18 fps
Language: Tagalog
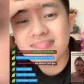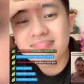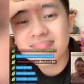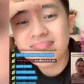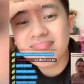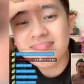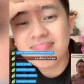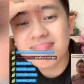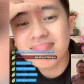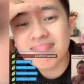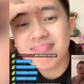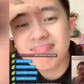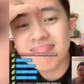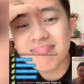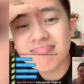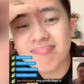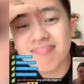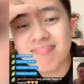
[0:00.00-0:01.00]
Anong oras
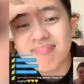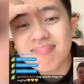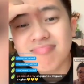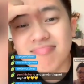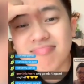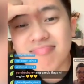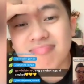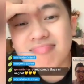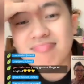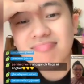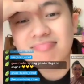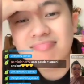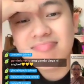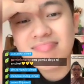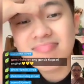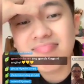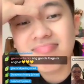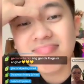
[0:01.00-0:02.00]
na?
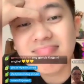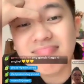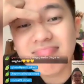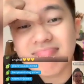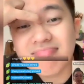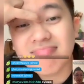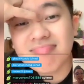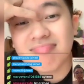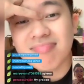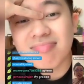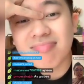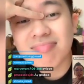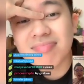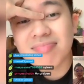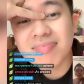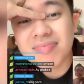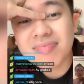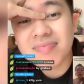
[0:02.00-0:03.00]
1
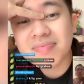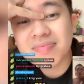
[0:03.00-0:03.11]
a.m.